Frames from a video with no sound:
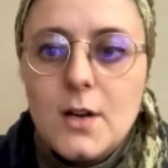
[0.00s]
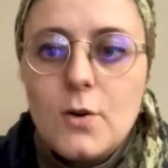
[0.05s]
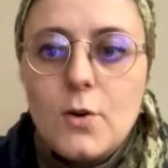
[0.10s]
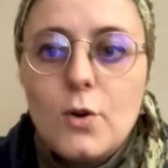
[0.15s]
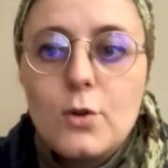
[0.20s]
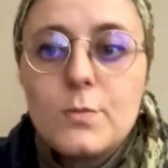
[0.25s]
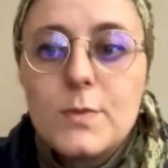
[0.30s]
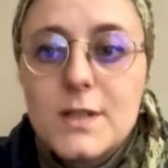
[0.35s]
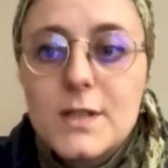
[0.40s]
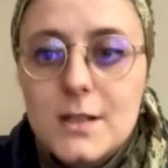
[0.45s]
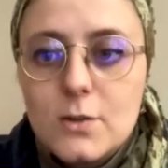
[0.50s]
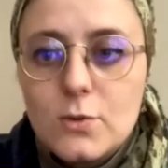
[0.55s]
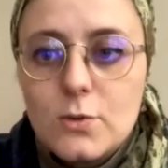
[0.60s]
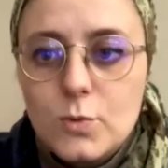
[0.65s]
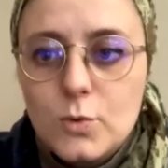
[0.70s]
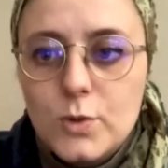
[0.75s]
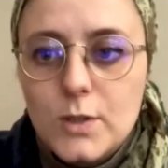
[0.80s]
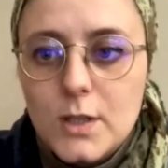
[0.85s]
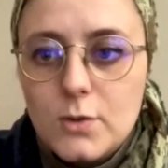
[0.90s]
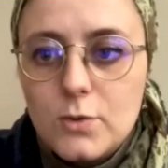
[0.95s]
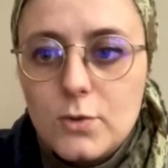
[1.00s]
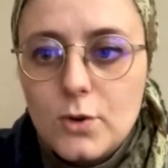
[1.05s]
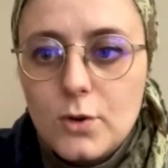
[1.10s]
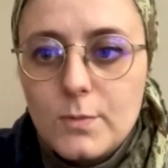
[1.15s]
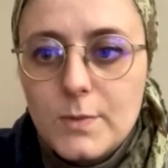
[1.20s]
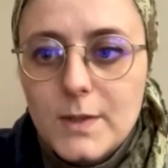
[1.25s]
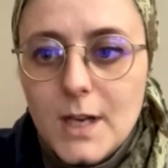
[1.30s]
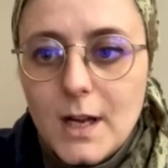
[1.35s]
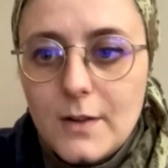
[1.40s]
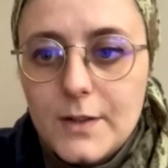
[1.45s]
olmasını umut
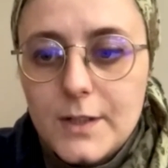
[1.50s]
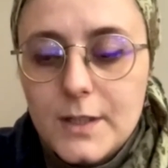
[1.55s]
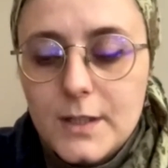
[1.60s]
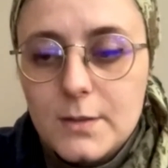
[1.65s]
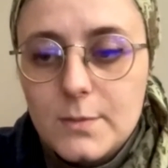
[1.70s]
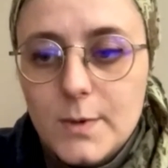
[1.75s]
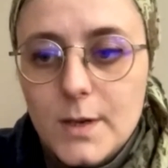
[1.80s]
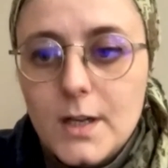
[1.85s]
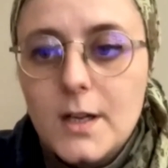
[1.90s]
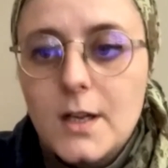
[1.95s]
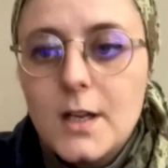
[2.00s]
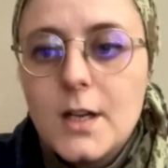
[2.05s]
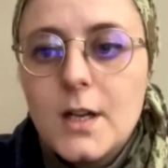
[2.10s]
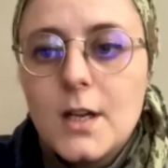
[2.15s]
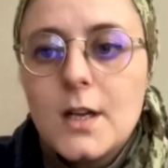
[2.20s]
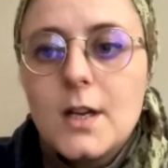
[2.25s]
ediyorum kendi adıma.